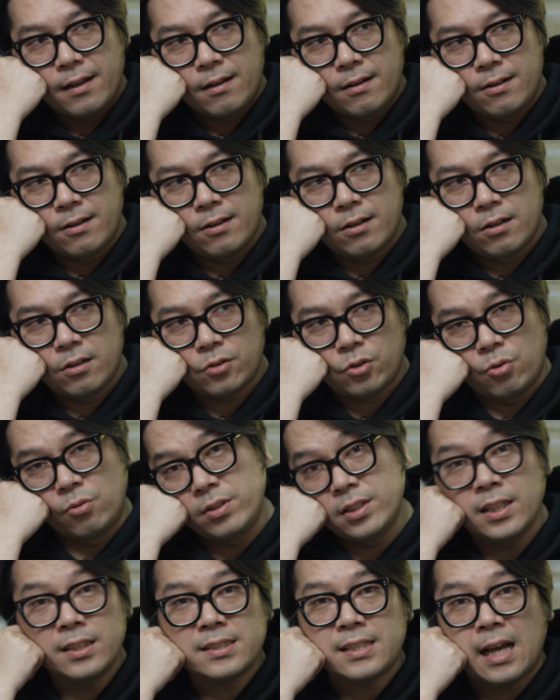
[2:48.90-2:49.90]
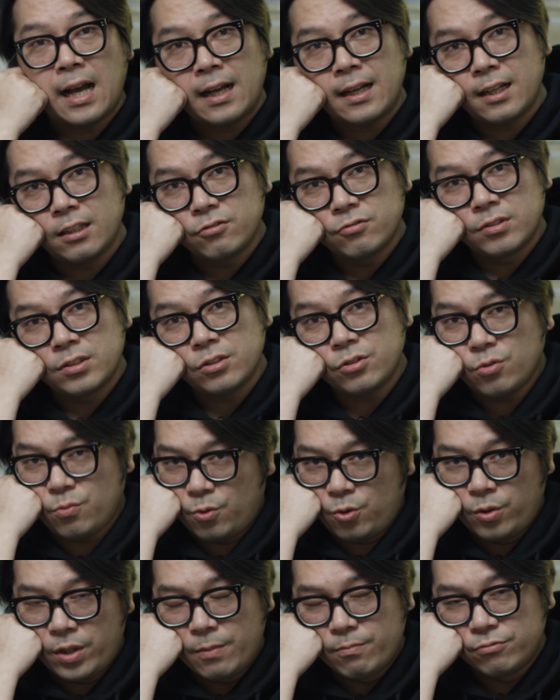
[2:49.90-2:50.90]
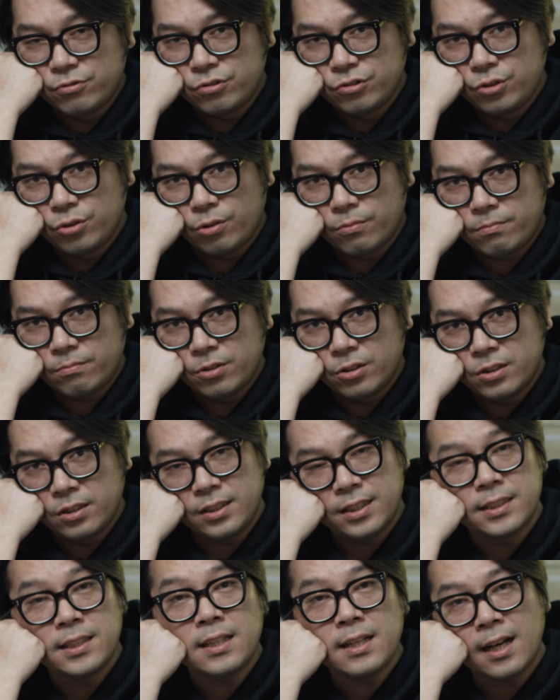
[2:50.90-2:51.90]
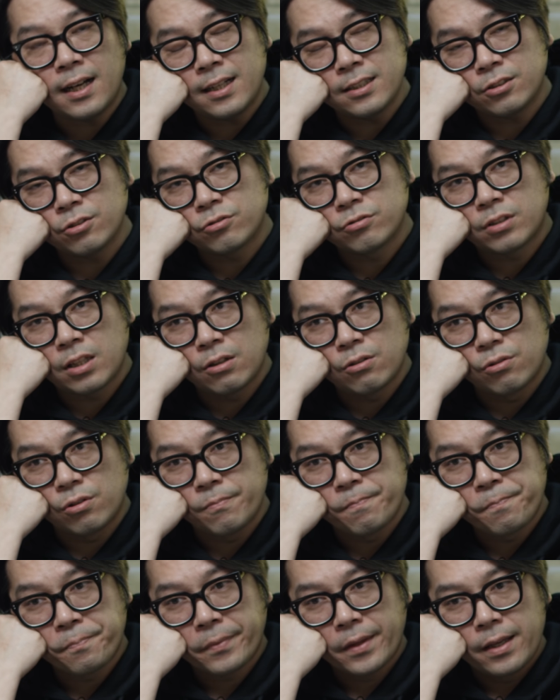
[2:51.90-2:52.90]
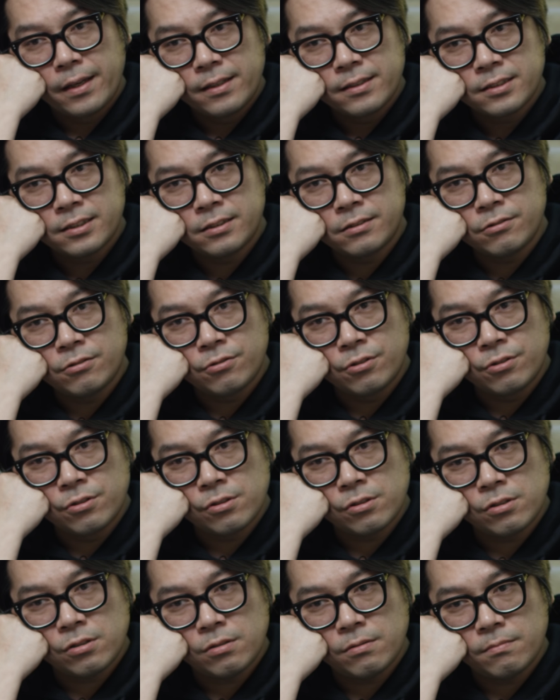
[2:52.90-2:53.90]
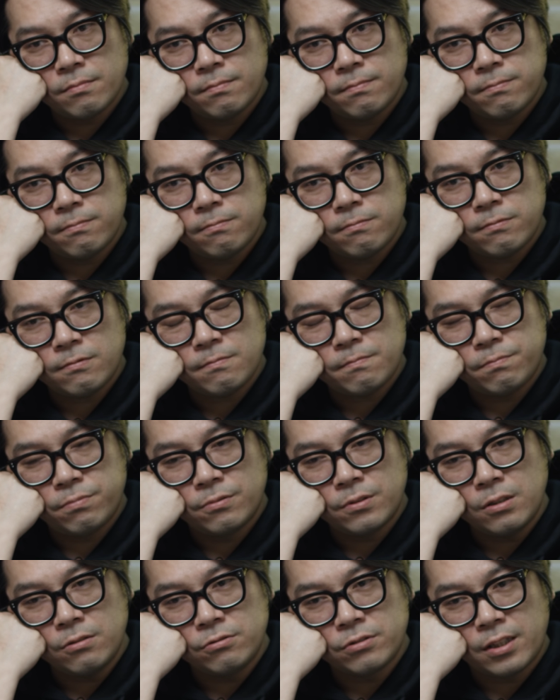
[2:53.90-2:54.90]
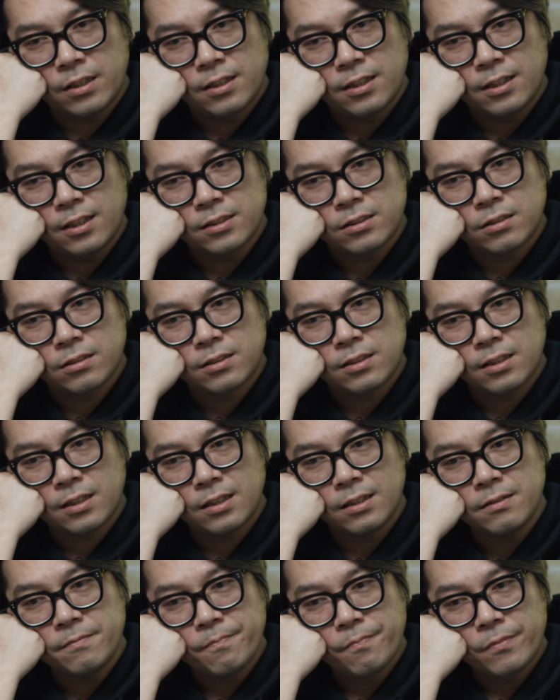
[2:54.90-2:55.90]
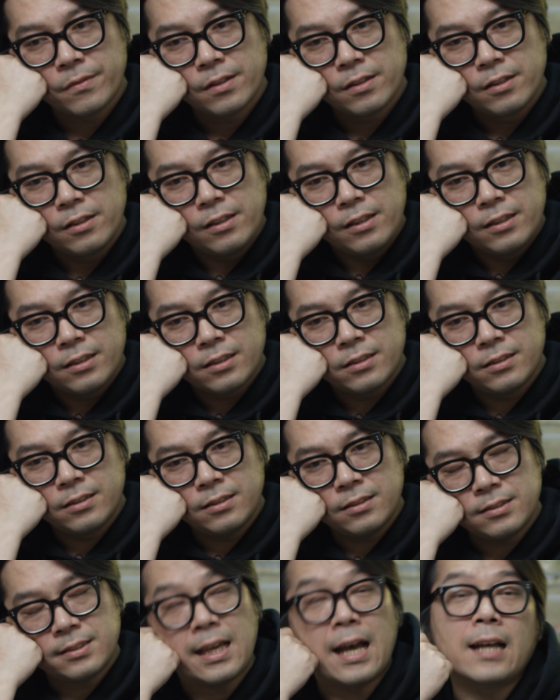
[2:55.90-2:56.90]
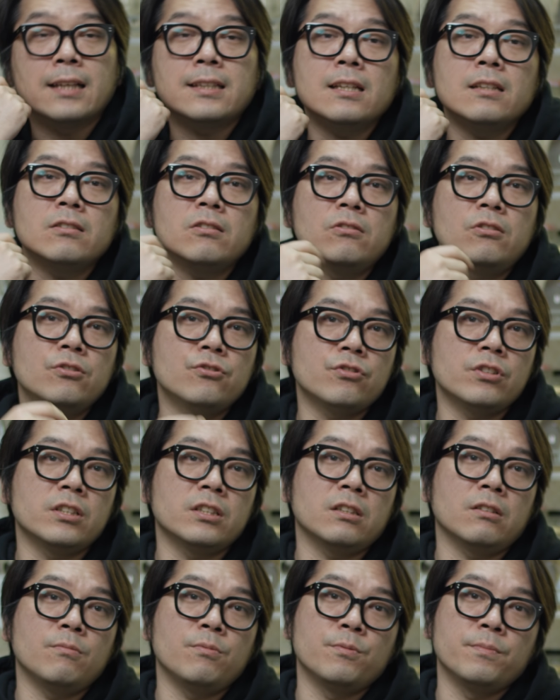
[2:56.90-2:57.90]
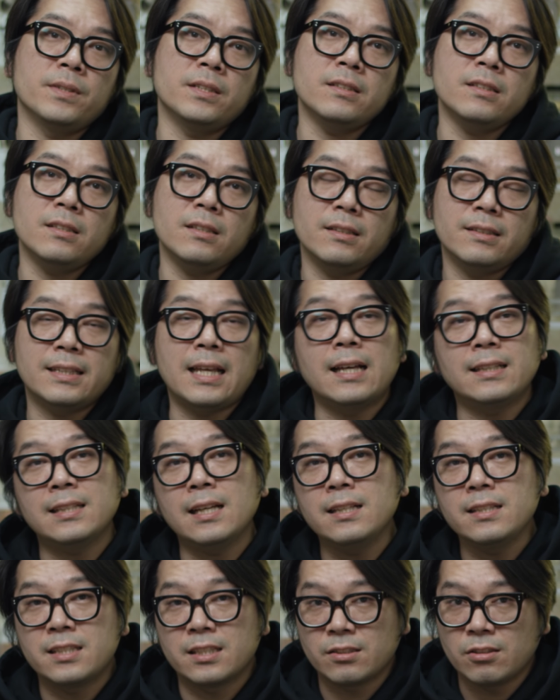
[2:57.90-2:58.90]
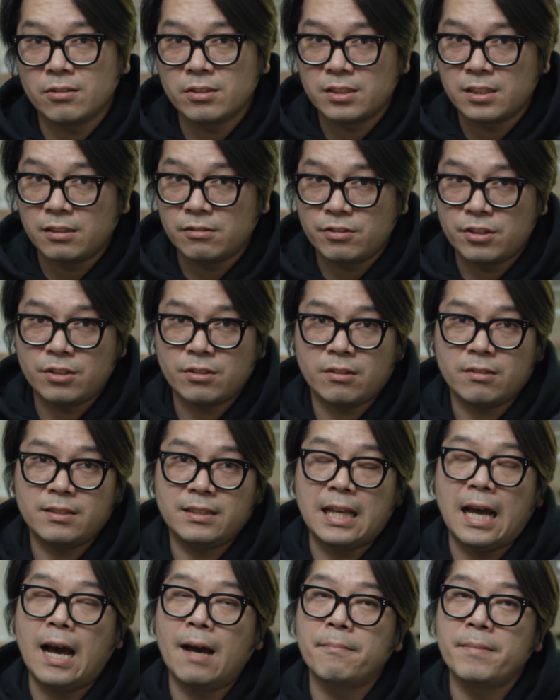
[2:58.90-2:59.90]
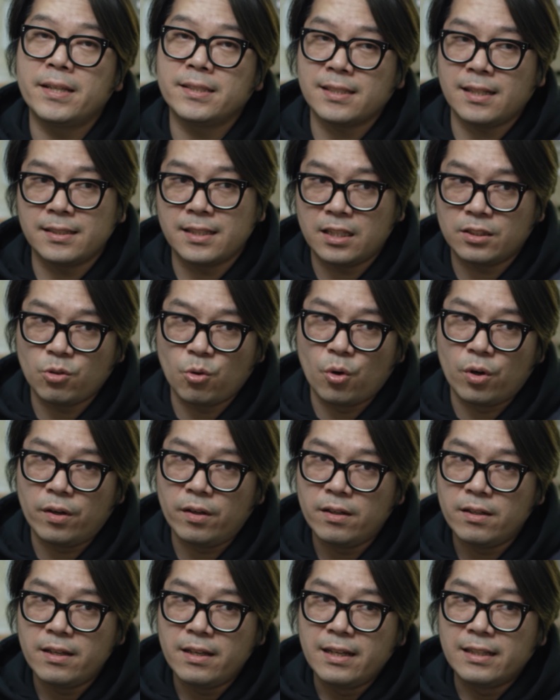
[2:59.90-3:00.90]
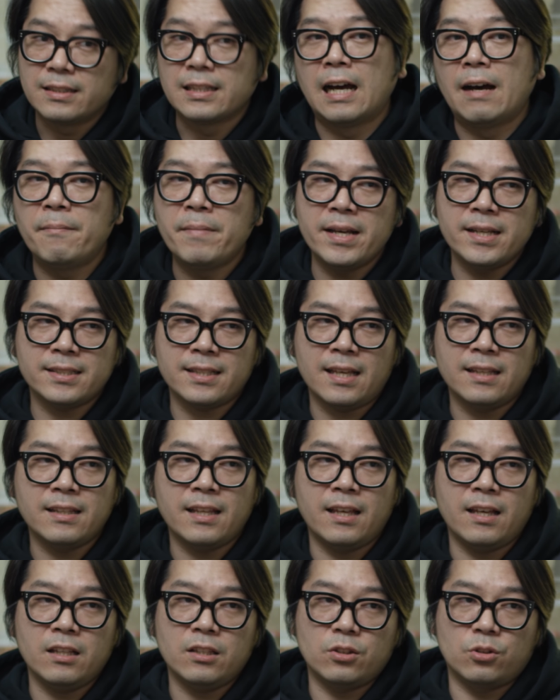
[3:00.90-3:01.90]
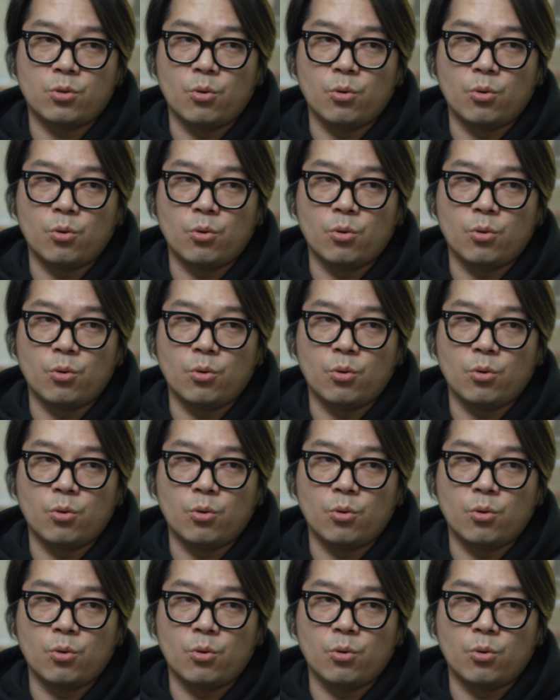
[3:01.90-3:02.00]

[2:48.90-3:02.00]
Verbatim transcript: 어, 동일한 작가 중에서 좀 오래 묵은 놈, 뭐 그렇게 생각하셔도 되고 그리고 뭐라고 생각하셔야 될까? 그 사자성어 중에서 보면 타산지석이라고 있죠. 남의 산의 돌. 남의 산의